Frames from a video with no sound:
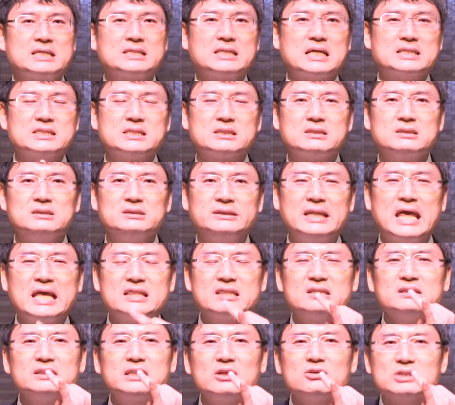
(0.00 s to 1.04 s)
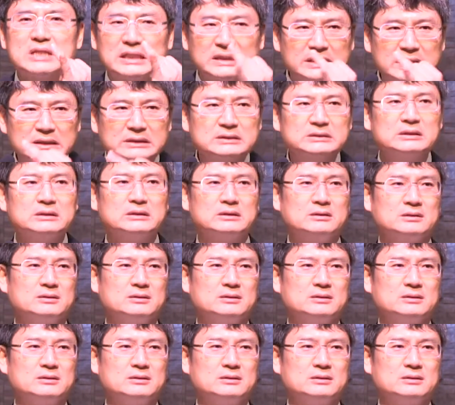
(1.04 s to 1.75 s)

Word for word: 자식들 내 뜻대로 잘 되는 거,